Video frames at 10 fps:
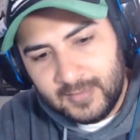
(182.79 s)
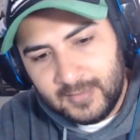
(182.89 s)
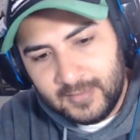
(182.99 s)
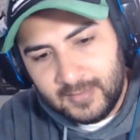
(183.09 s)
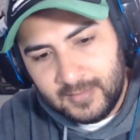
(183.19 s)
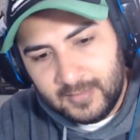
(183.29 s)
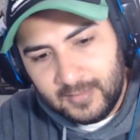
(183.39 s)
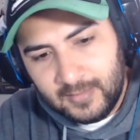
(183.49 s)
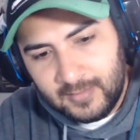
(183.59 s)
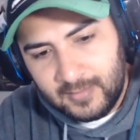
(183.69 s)

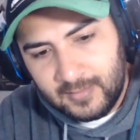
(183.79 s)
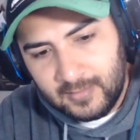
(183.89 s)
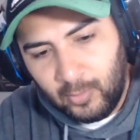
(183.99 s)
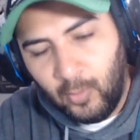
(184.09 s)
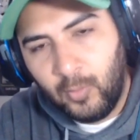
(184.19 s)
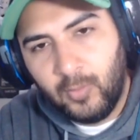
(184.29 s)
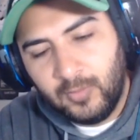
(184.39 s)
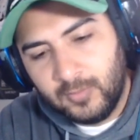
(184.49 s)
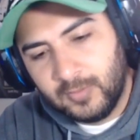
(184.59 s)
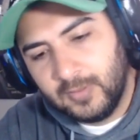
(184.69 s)
Y, ojo,
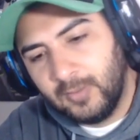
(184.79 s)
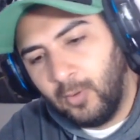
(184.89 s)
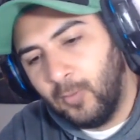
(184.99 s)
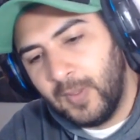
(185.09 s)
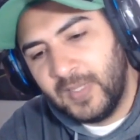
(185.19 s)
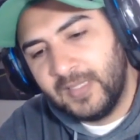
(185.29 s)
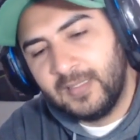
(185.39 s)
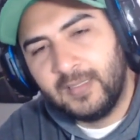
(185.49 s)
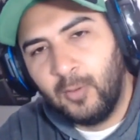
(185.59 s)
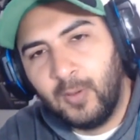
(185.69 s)

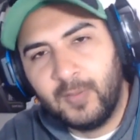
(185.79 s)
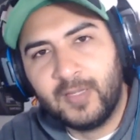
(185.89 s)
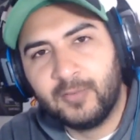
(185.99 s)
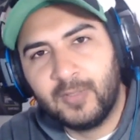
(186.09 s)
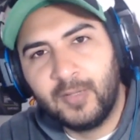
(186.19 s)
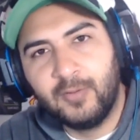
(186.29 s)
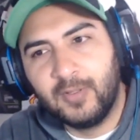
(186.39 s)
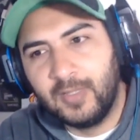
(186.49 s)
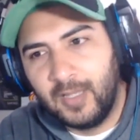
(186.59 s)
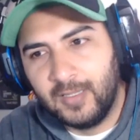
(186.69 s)
obviamente los venezolanos,
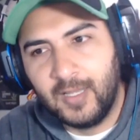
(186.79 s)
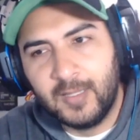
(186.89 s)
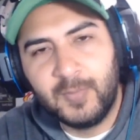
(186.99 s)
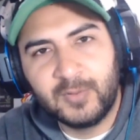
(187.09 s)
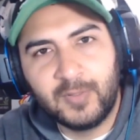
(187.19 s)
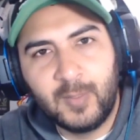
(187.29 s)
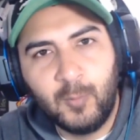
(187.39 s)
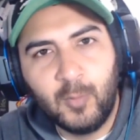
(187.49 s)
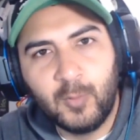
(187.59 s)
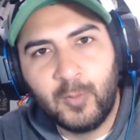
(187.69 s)
hay, personas
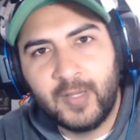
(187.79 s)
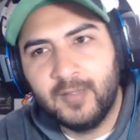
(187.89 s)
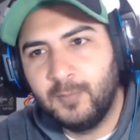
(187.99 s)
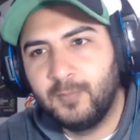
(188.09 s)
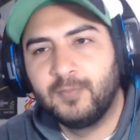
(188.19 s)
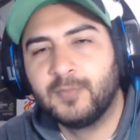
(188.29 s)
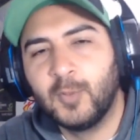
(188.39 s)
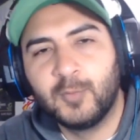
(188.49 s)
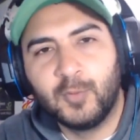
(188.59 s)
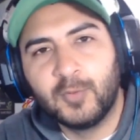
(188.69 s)
muy buenas,
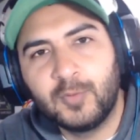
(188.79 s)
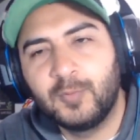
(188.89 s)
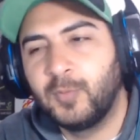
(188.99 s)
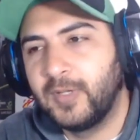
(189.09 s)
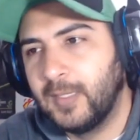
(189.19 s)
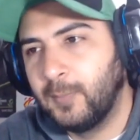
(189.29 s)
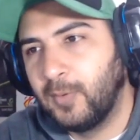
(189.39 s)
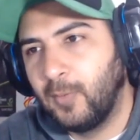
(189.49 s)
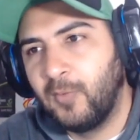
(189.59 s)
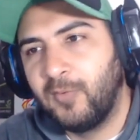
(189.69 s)
nosotros, por
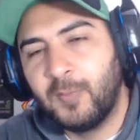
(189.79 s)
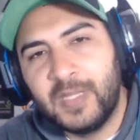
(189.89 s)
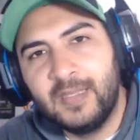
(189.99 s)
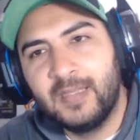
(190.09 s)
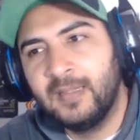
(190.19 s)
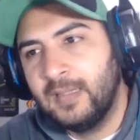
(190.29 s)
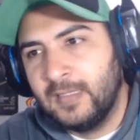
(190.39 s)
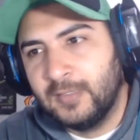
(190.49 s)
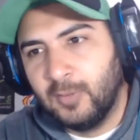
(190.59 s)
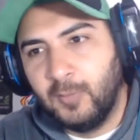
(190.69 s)
ejemplo, como familia,
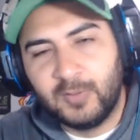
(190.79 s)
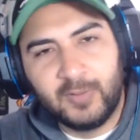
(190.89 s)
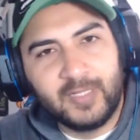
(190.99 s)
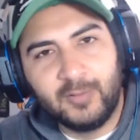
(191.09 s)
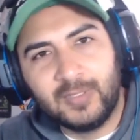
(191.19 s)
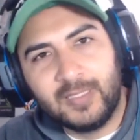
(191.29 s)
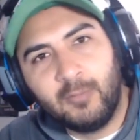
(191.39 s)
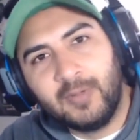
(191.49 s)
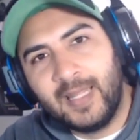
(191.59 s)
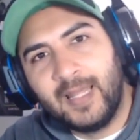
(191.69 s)
somos personas que no
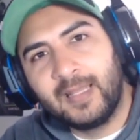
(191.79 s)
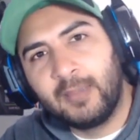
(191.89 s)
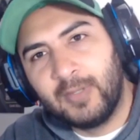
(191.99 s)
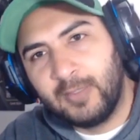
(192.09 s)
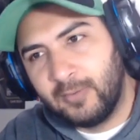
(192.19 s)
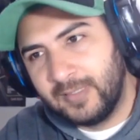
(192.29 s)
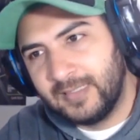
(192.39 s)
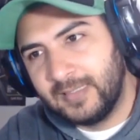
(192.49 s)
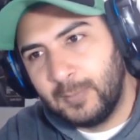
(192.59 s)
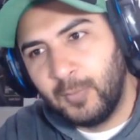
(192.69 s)
tenemos nada que ver con
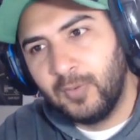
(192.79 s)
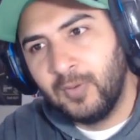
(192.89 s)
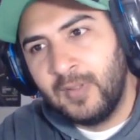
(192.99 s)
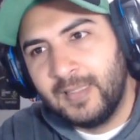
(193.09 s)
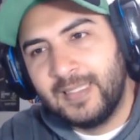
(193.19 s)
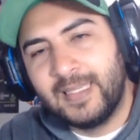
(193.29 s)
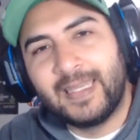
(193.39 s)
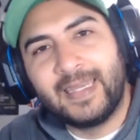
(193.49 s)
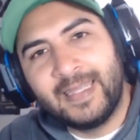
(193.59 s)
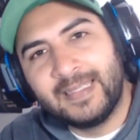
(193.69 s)
ese tipo de
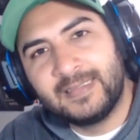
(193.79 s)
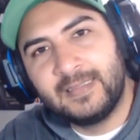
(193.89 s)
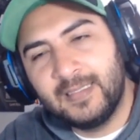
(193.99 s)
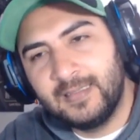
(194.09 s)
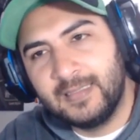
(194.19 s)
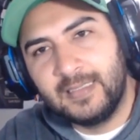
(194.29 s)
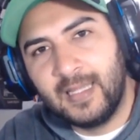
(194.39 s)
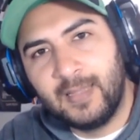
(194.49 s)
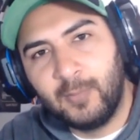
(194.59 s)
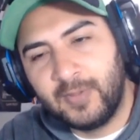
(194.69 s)
creencias ni
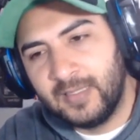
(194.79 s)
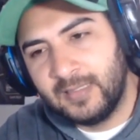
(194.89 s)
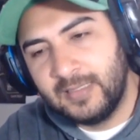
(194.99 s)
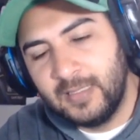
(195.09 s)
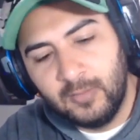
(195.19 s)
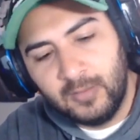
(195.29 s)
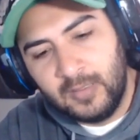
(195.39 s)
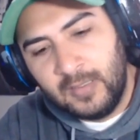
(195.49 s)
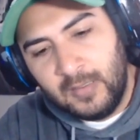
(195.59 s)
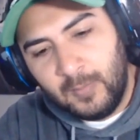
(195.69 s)
nada por el estilo,
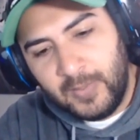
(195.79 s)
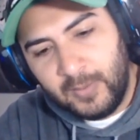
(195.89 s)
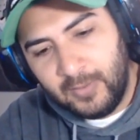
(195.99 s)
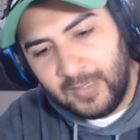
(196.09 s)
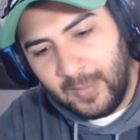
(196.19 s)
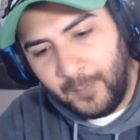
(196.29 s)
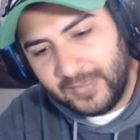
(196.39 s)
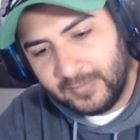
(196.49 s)
pero la,